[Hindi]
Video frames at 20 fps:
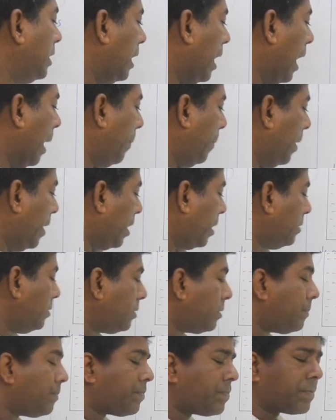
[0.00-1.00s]
प्रियंकाज
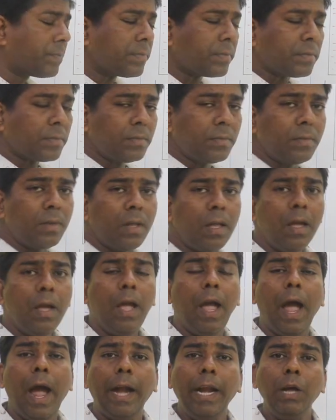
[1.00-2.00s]
अपीयरेंस
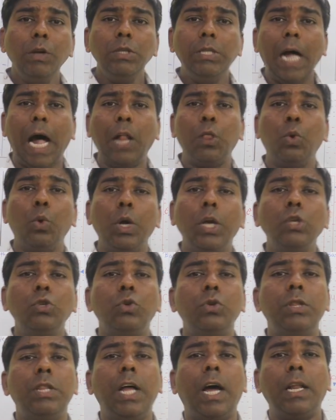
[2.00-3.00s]
यानी उस धातु की
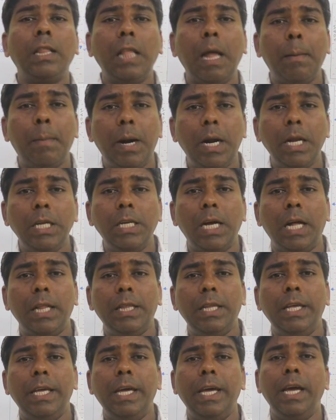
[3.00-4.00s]
सुंदरता बढ़
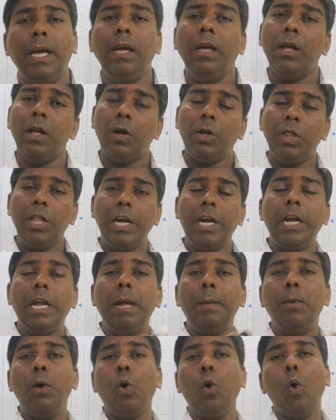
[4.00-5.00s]
जाती है
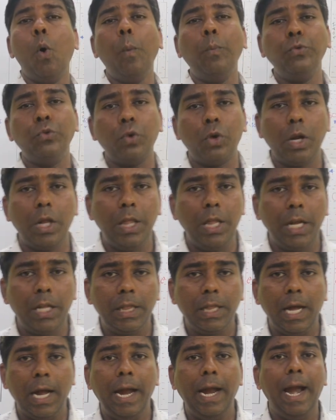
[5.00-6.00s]
दिखने में वो खूबसूरत
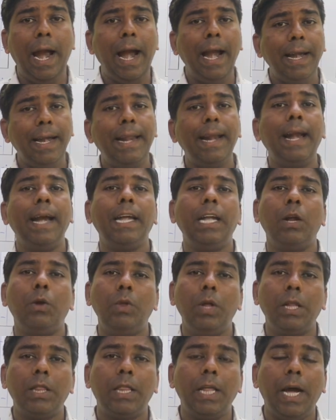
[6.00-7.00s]
दिखता है अट्रैक्टिव
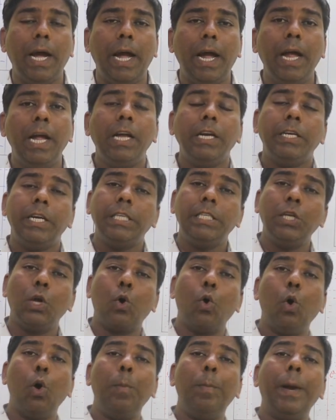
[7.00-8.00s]
दिखता है जैसे
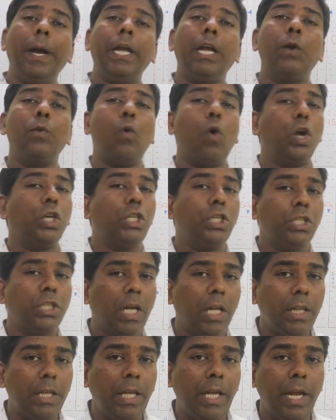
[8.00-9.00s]
गोल्ड प्लेटेड वॉचेस
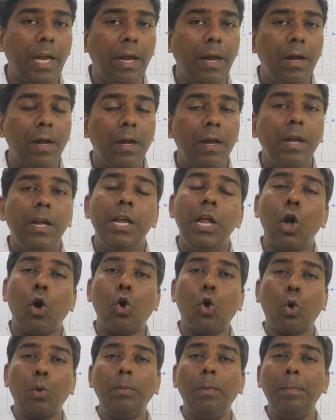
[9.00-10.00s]
आती है या
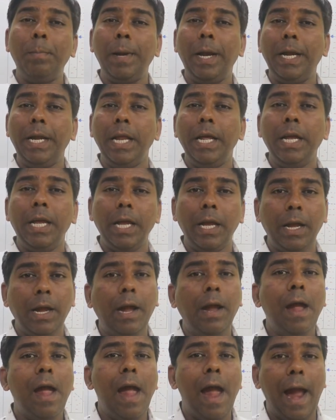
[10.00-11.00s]
क्रोमियम प्लेटिंग के
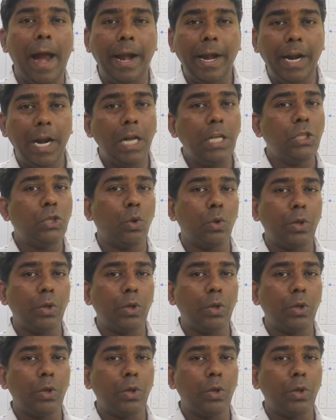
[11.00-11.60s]
हैंडल्स